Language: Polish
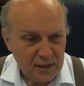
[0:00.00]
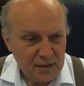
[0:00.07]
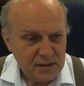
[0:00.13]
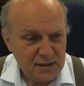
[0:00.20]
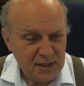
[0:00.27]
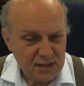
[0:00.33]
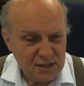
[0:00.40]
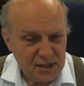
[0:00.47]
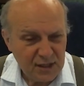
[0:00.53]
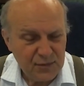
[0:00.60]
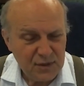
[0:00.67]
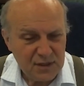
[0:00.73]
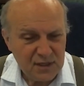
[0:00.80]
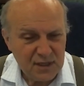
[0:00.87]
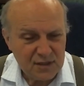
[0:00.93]
zaczynamy,
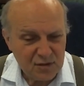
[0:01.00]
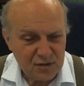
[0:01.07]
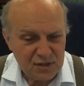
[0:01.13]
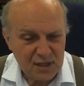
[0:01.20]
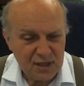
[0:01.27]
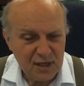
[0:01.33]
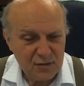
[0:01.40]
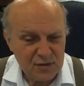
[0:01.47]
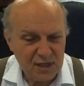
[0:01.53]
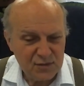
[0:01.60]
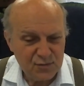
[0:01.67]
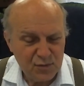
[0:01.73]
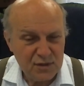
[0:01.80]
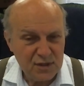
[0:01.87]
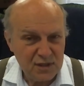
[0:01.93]
jest to sygnał, że nasz
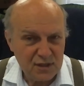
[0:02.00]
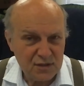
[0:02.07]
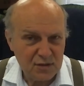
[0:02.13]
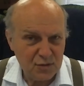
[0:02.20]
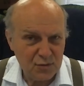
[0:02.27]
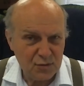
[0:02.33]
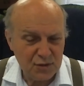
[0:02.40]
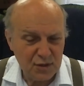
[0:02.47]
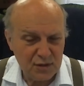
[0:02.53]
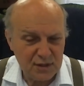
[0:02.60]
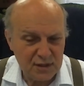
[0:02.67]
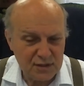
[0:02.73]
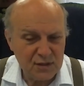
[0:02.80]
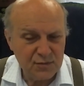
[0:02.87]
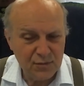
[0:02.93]
budżet jest rozłożony,
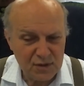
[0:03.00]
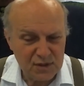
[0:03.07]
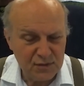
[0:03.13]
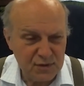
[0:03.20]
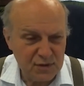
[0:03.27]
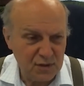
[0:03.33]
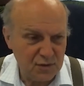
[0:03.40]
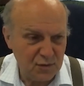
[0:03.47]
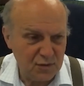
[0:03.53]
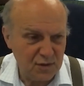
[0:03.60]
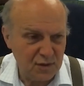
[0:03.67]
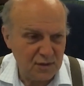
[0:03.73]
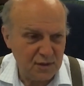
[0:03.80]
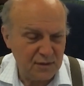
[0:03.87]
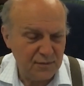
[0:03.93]
czy może być
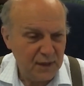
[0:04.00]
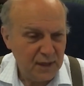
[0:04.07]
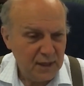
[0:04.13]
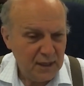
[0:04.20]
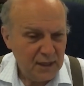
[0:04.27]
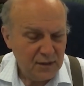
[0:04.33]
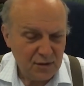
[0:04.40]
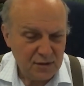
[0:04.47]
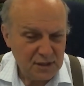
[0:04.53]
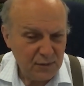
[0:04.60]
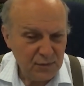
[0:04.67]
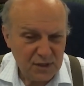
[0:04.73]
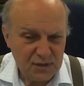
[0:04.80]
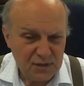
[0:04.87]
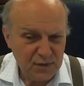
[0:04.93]
rozłożony. To samo
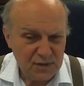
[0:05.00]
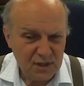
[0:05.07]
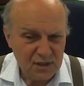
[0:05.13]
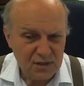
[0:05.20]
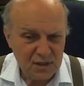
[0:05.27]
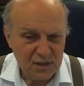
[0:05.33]
jest w biznesie.